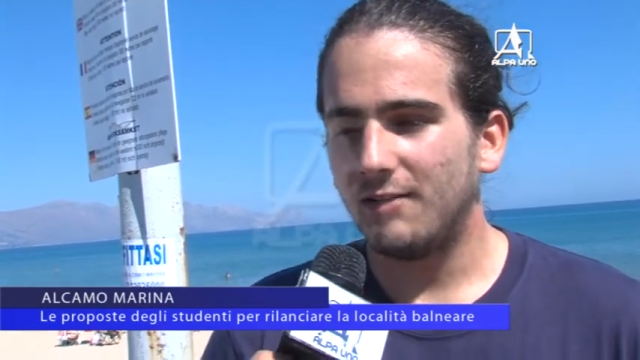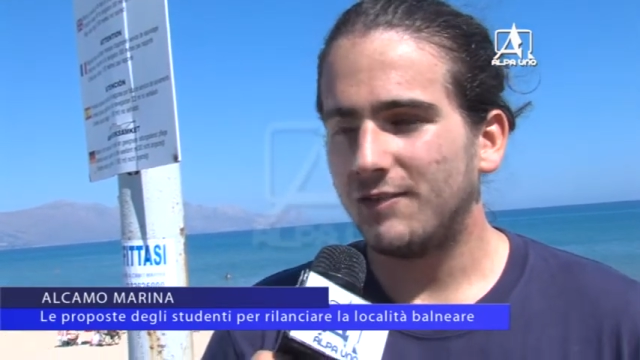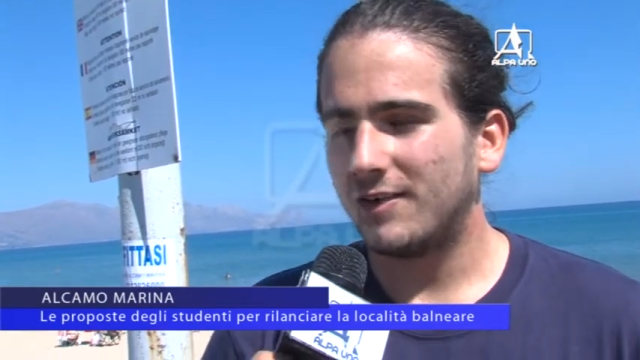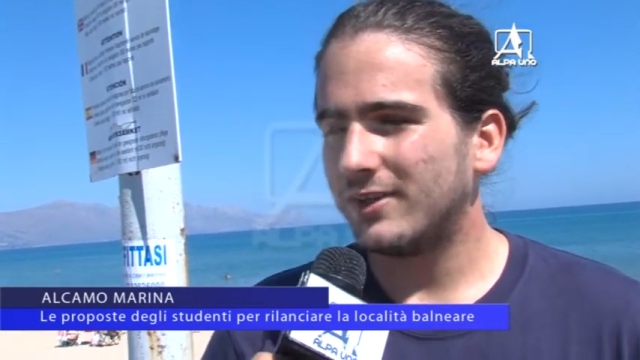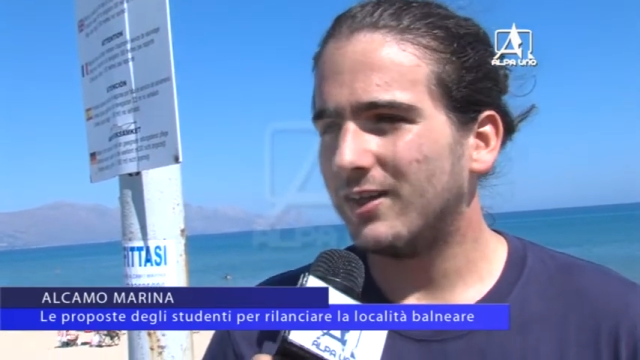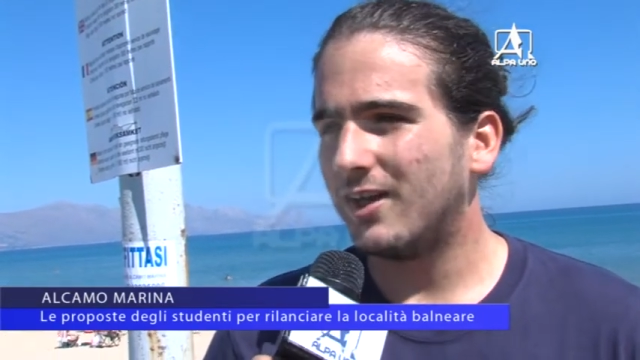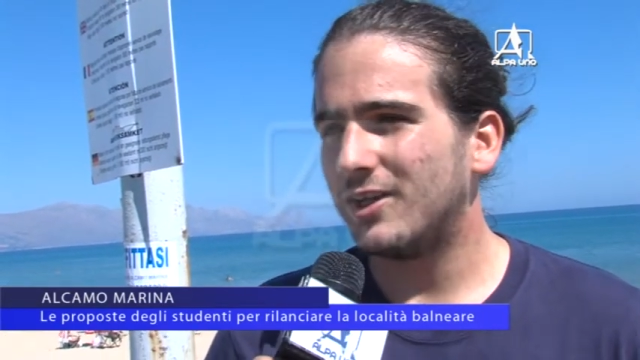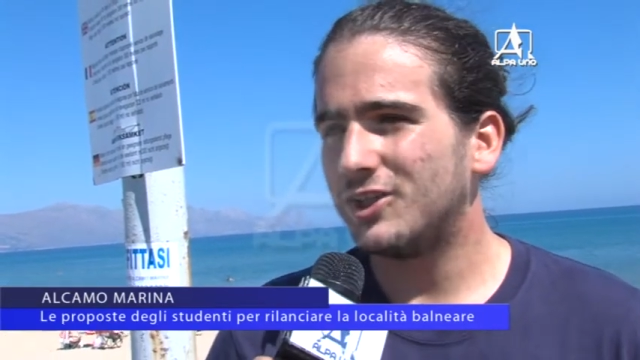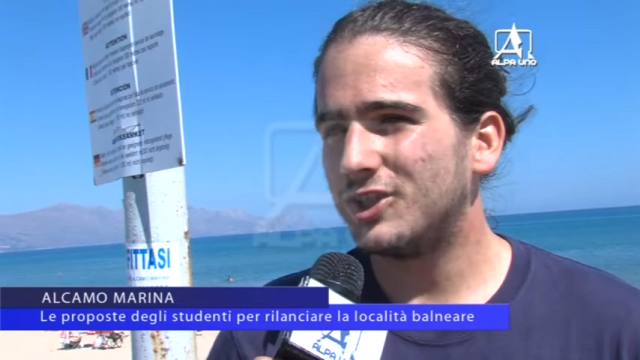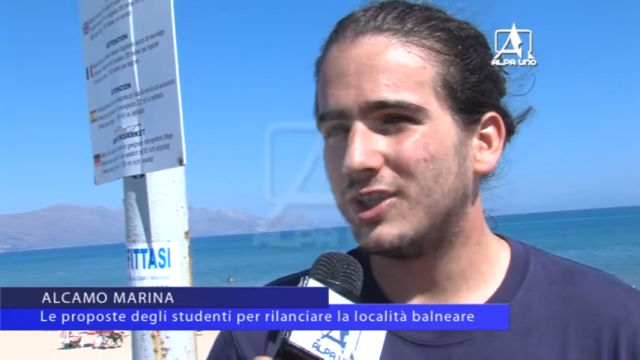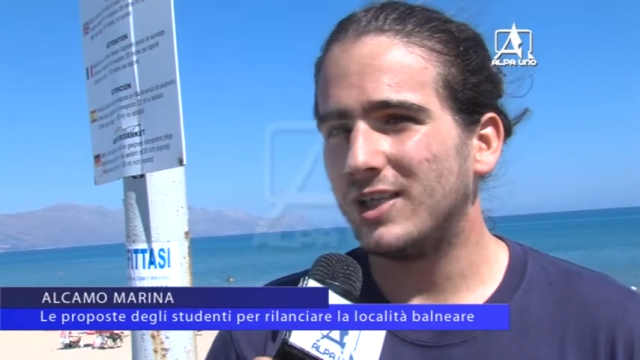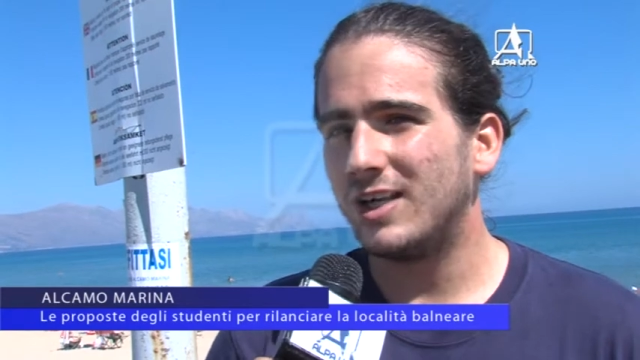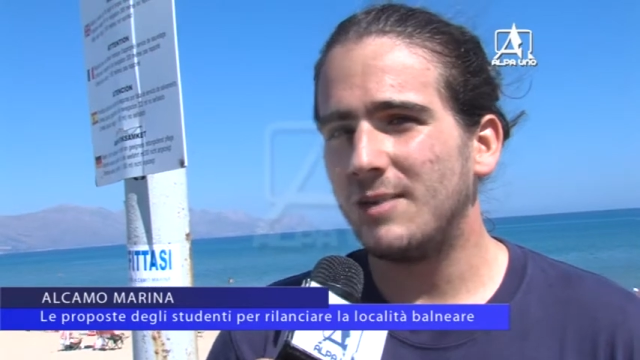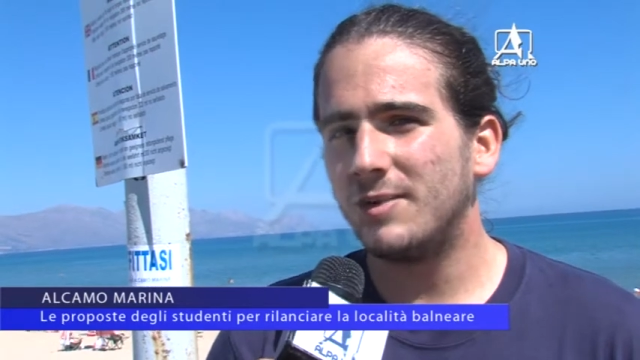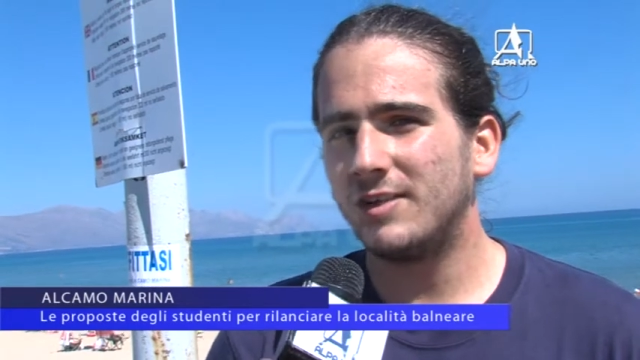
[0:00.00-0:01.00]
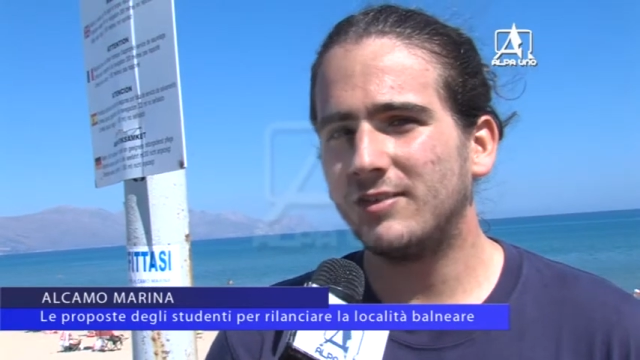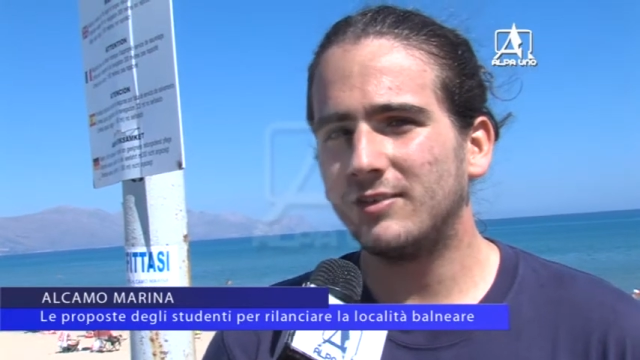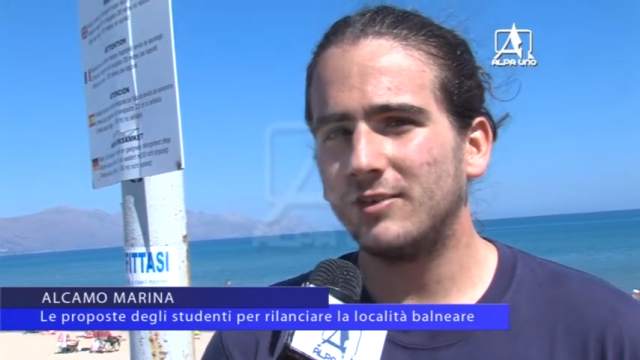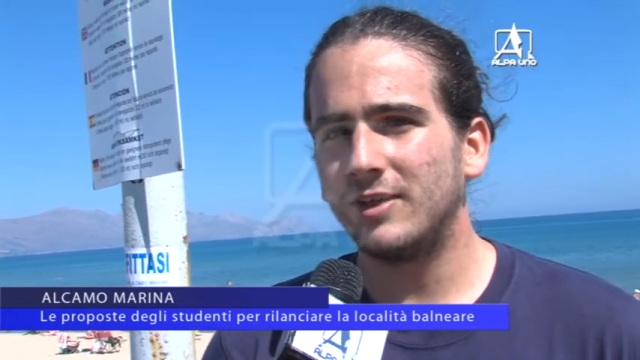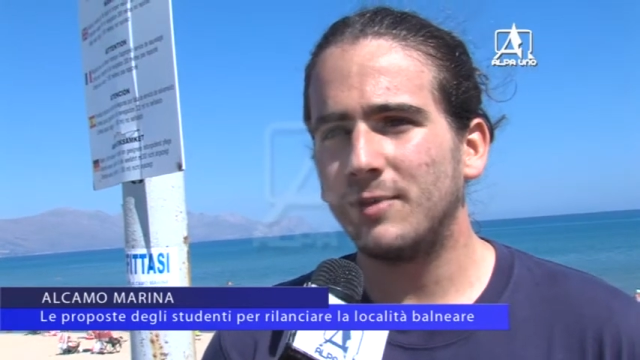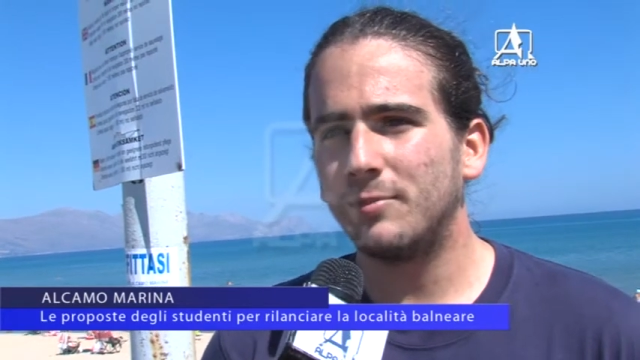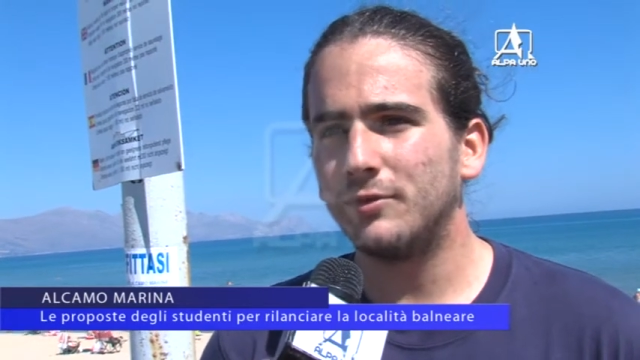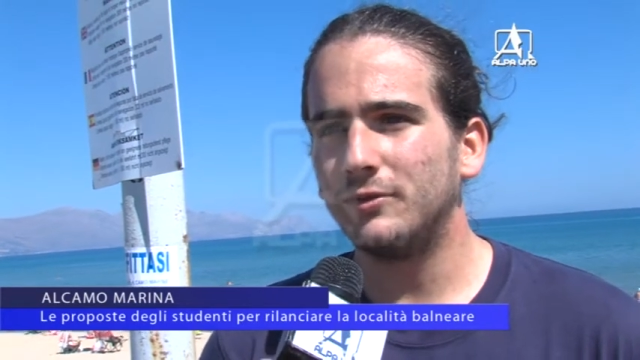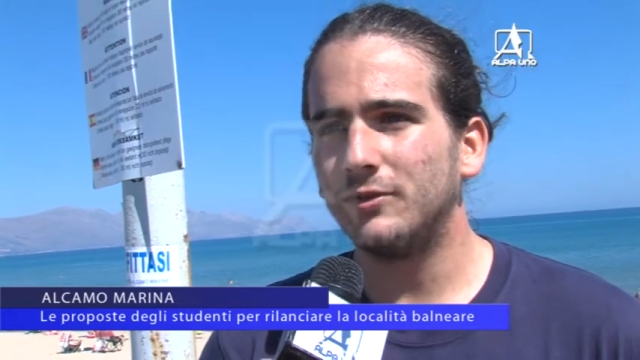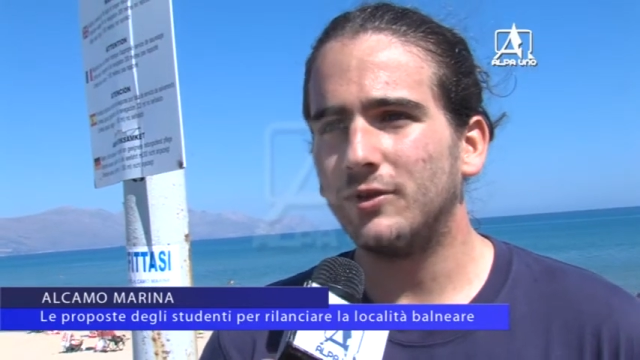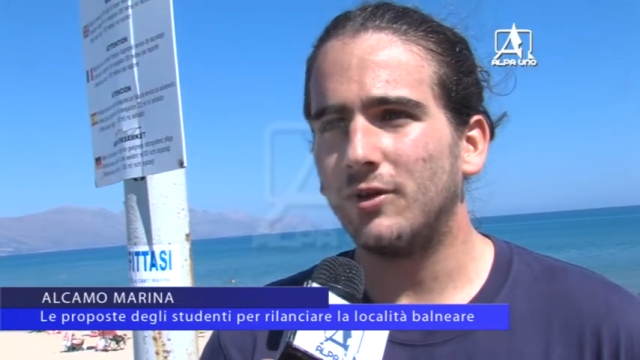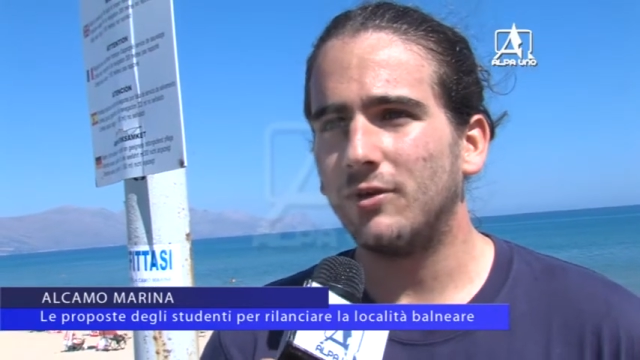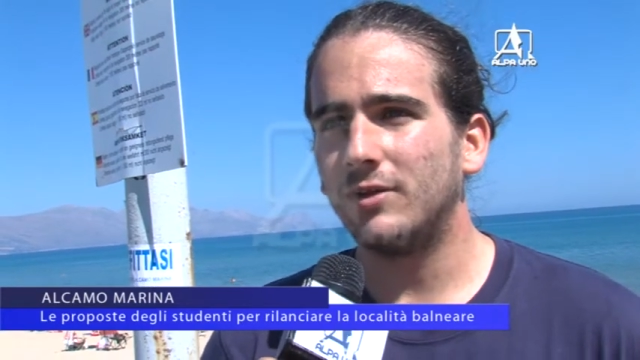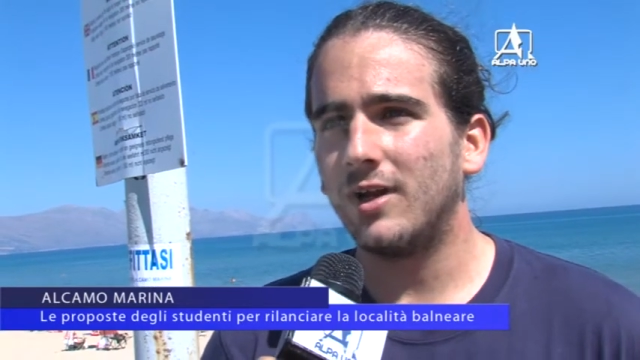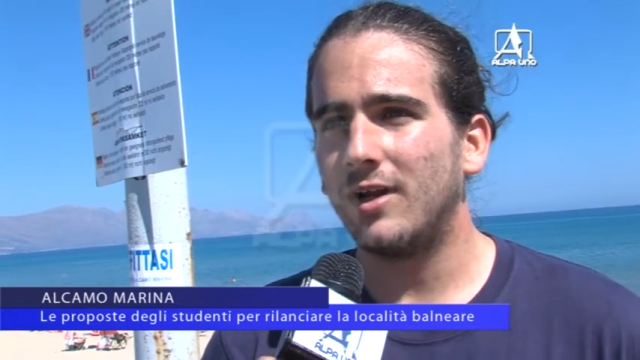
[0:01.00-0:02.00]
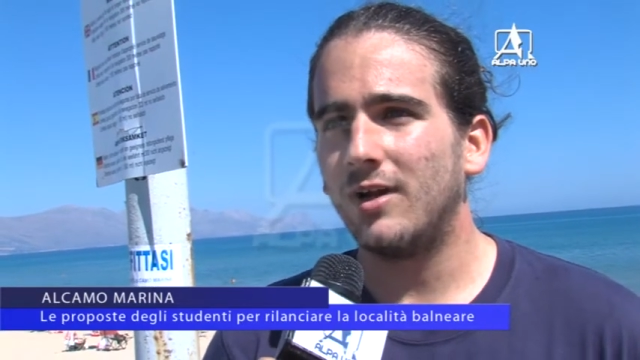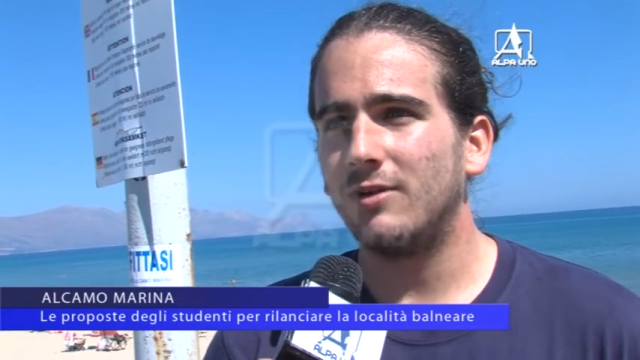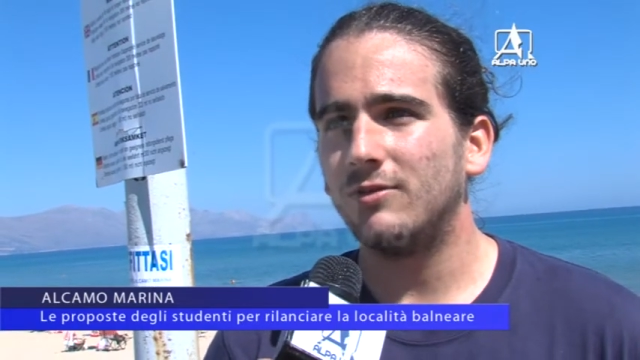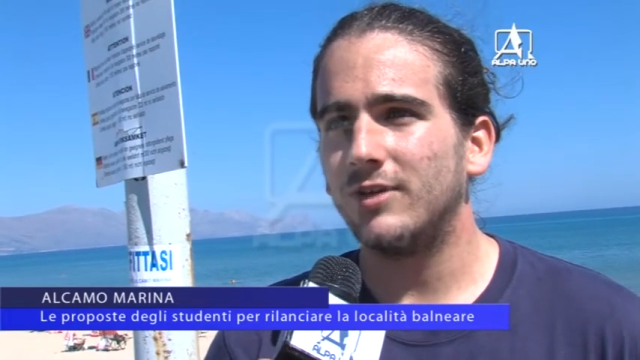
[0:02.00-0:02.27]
far nascere nelle persone appunto una,